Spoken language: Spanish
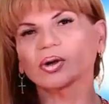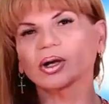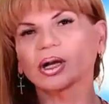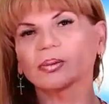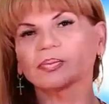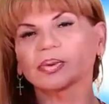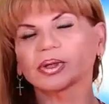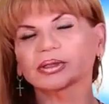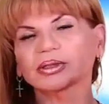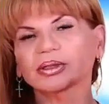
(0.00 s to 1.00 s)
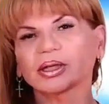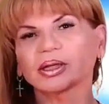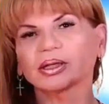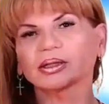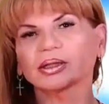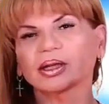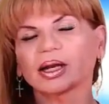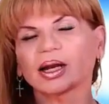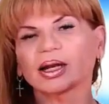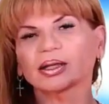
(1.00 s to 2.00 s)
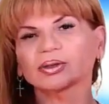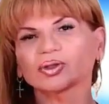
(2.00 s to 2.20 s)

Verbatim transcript: tiempo. Si naciste en